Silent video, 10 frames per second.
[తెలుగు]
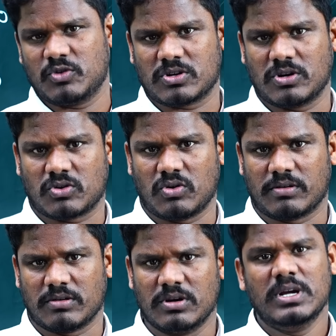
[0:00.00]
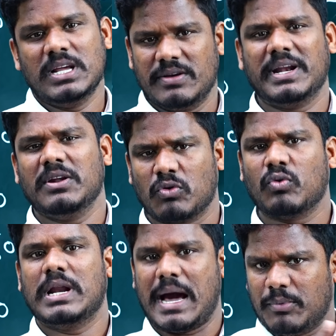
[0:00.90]
ముట్టగొట్టుకోవడం ఇవన్నీ
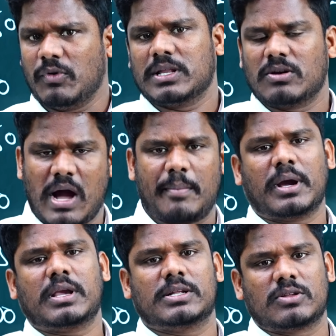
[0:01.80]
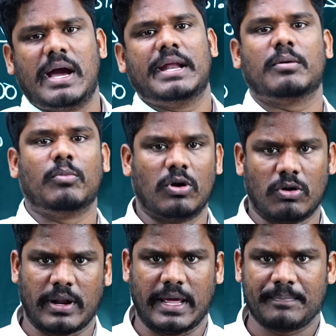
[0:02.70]
కొన్ని అపవాదులు అపఖ్యాతులు ఆయనకు
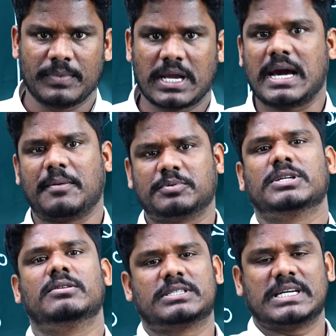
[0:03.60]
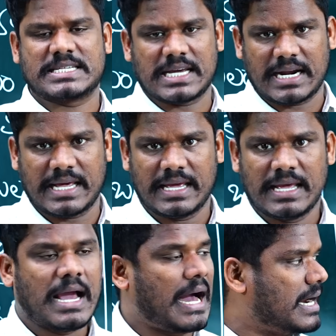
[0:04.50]
బోల్డ్ ఉన్నాయి కరప్షన్ చేశారనే
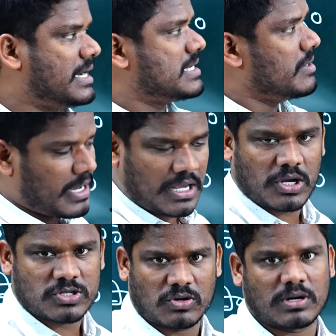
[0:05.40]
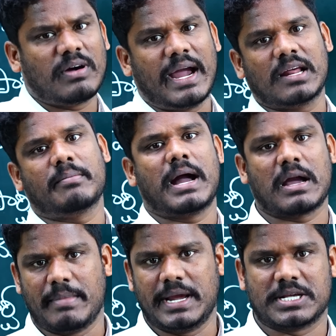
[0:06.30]
ఆల్రెడీ సిబిఐ కేసులు ఉండవు ఆయనకు
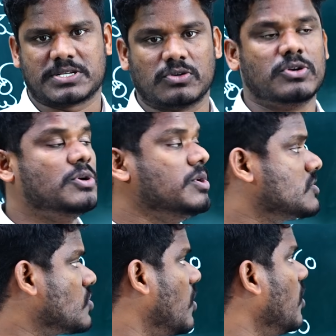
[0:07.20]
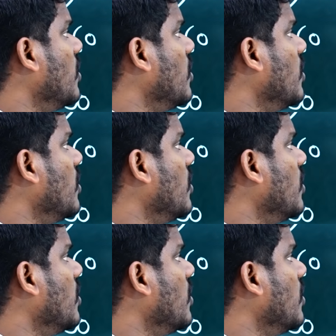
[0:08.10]
బాగా మైనస్ సో